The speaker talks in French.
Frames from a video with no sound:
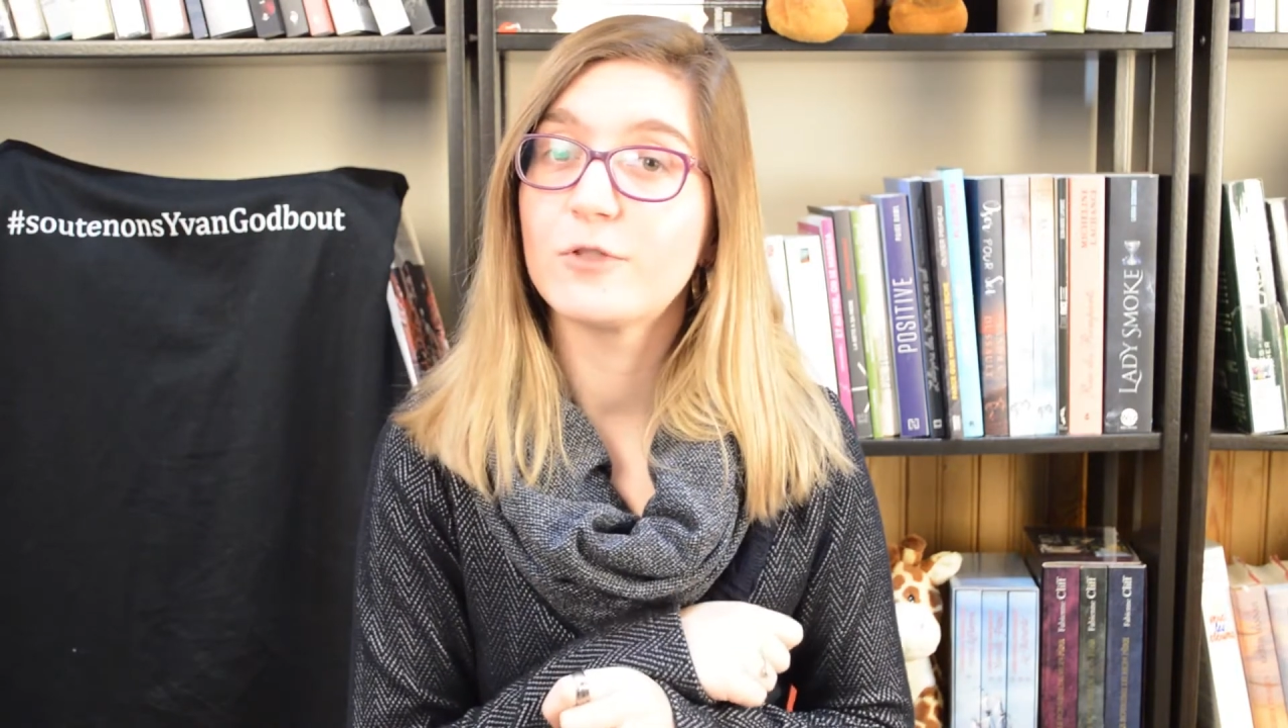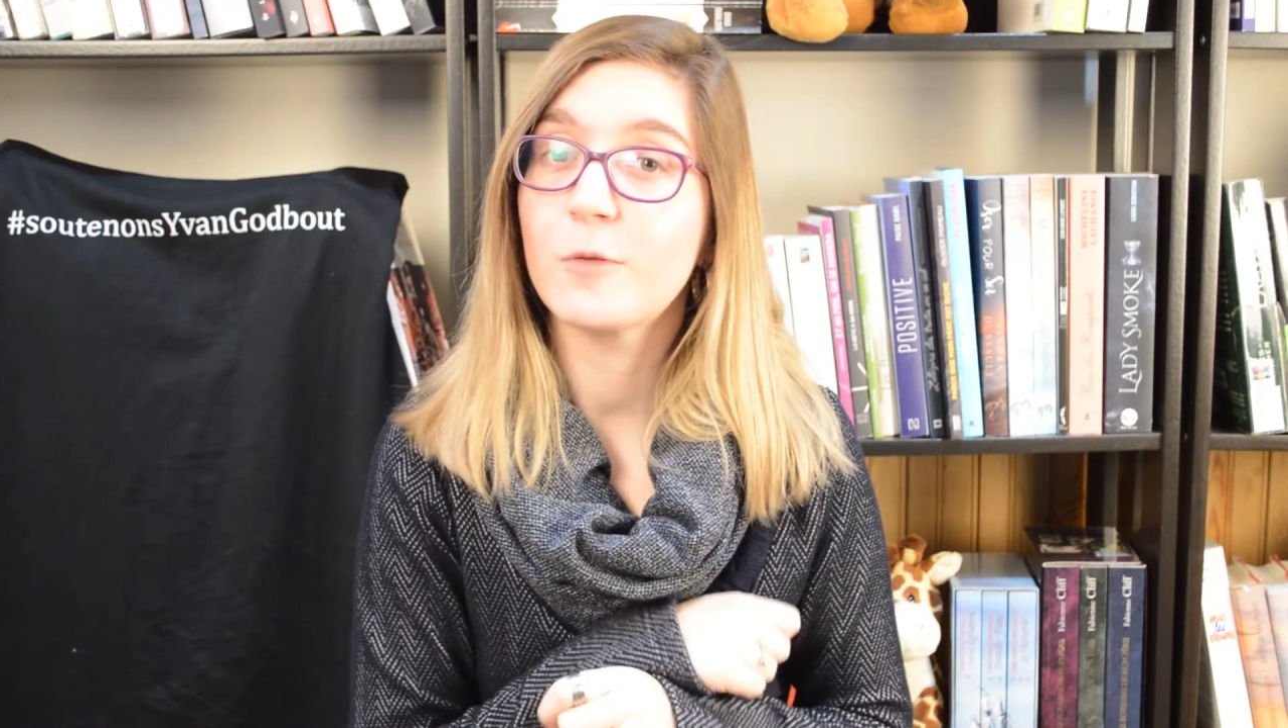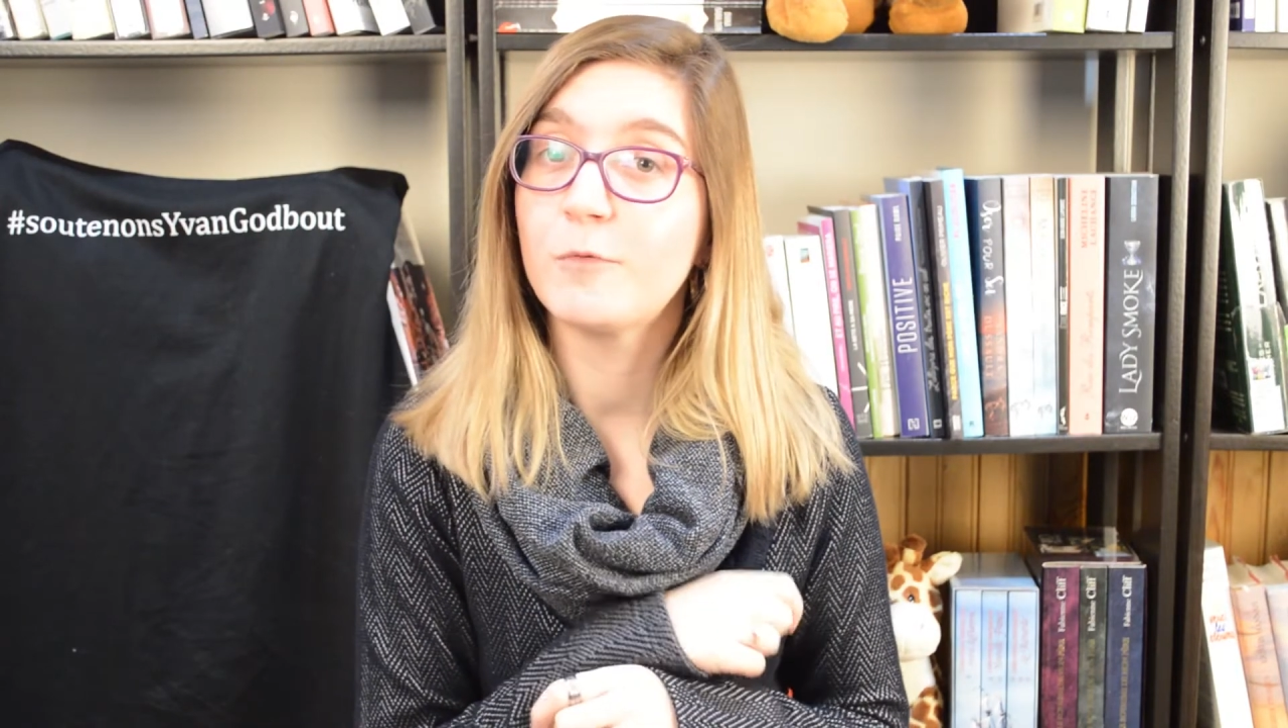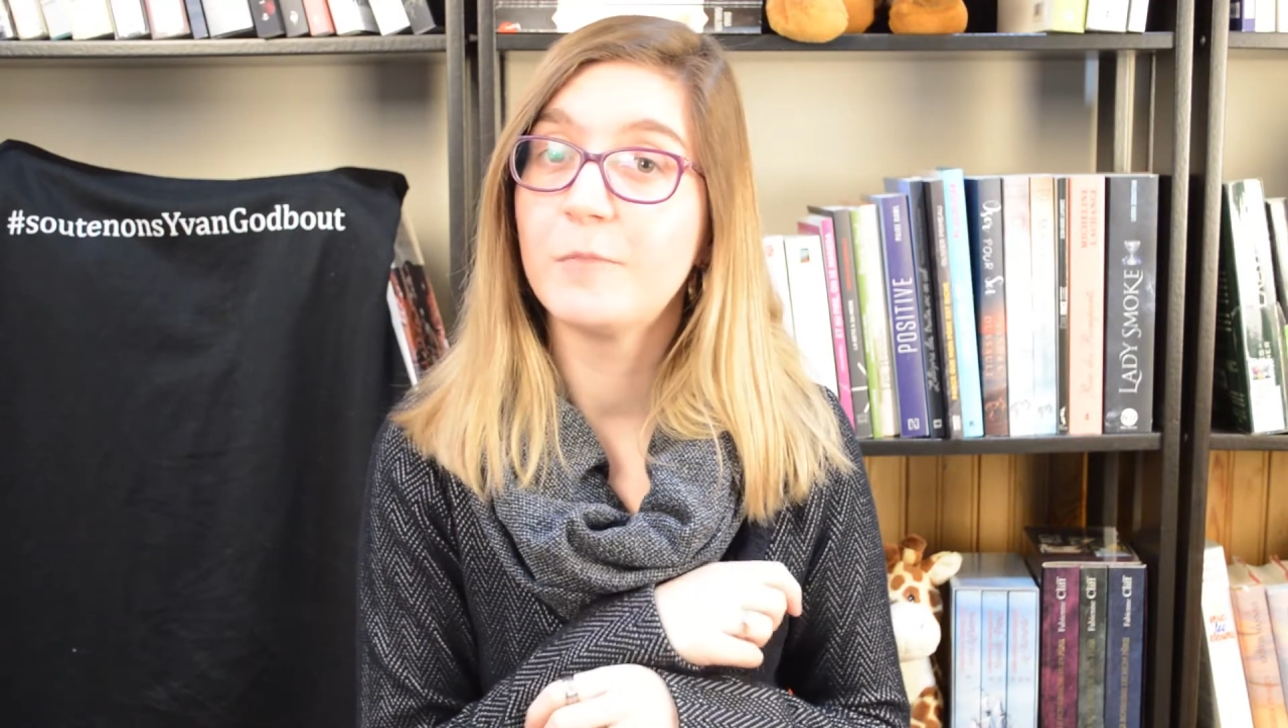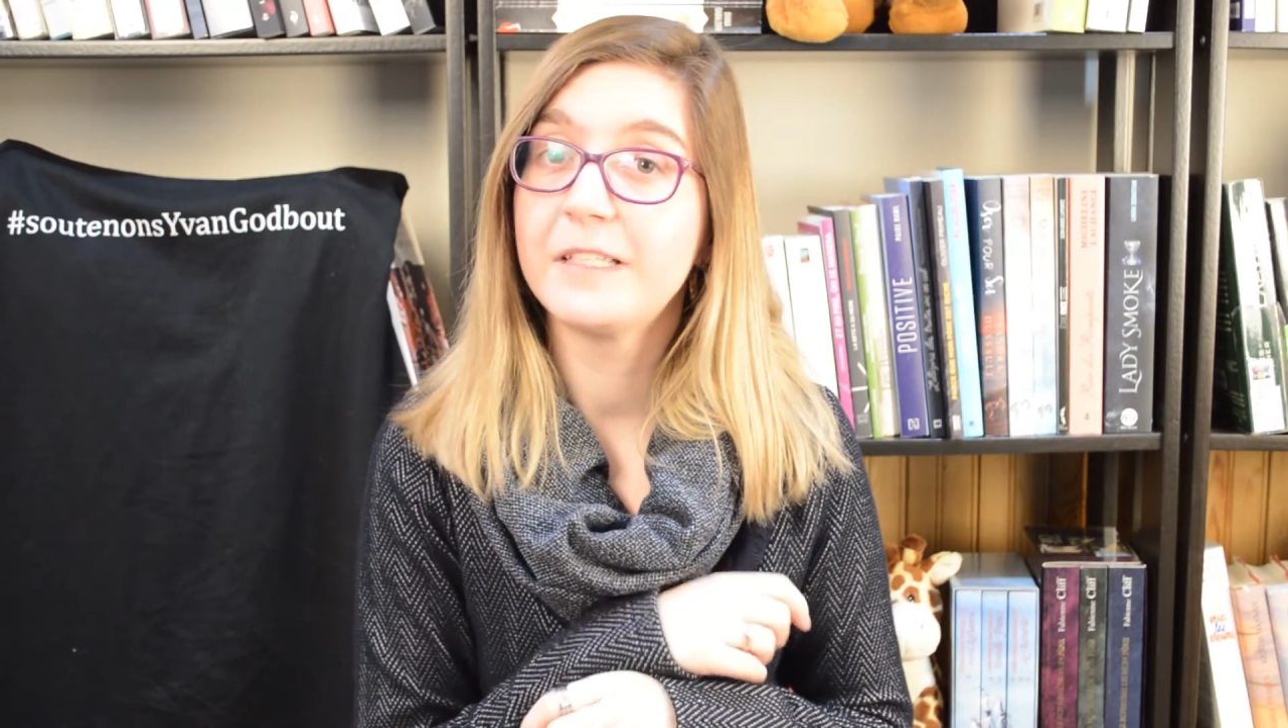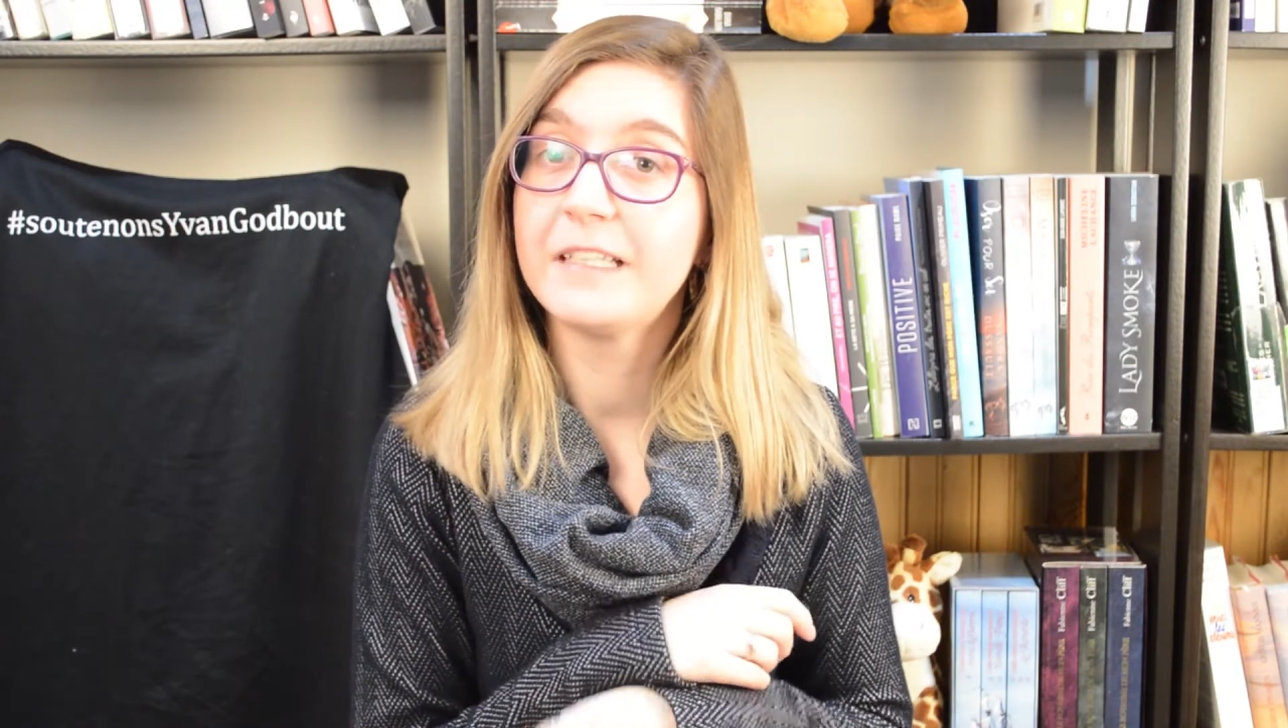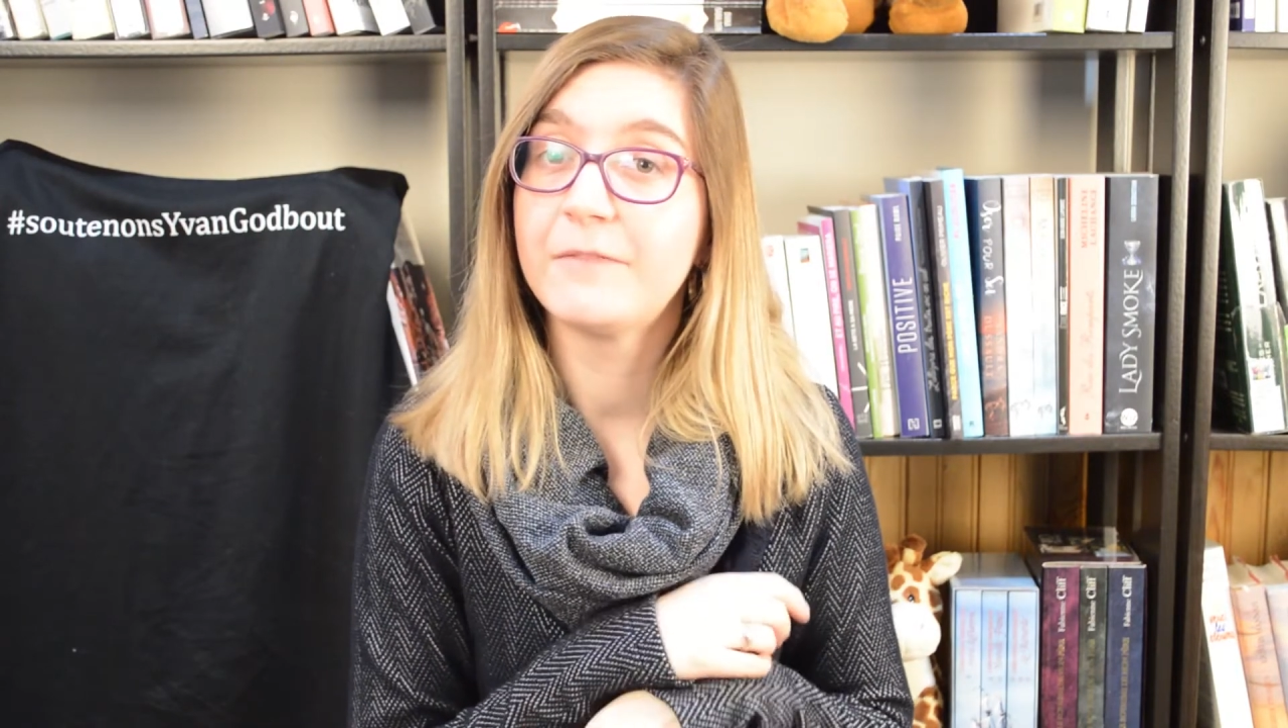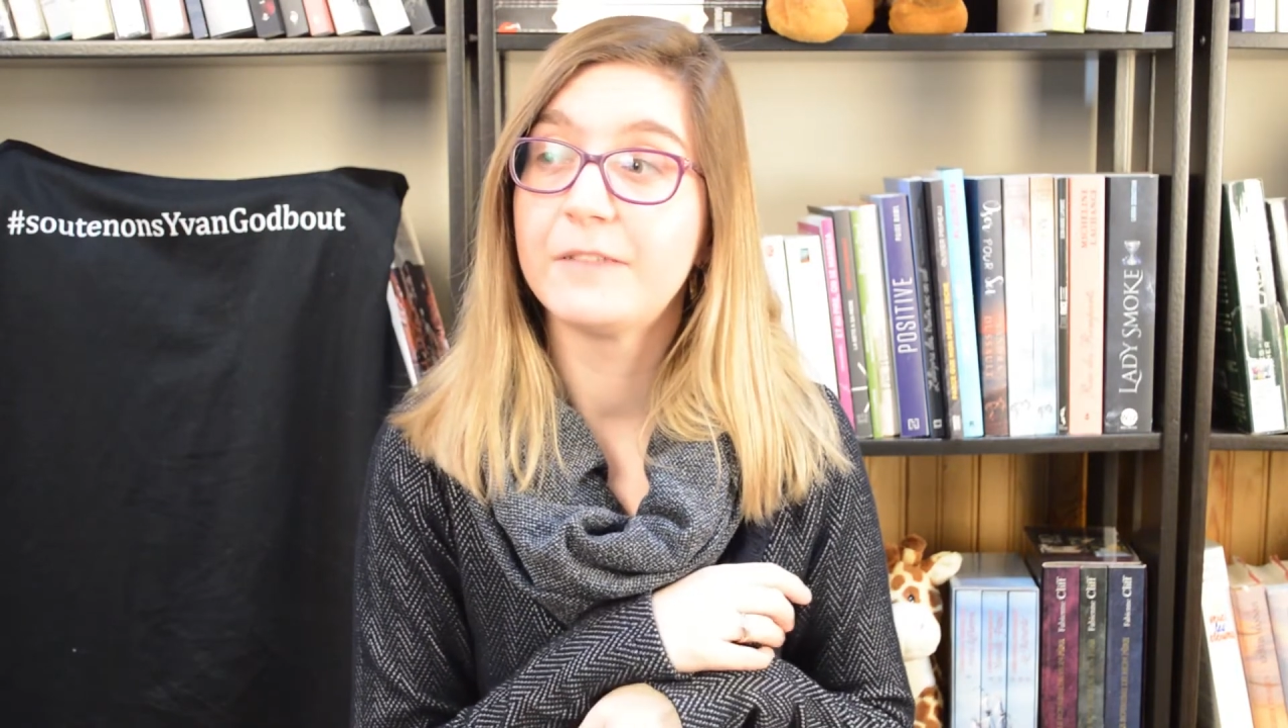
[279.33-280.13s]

Je publie des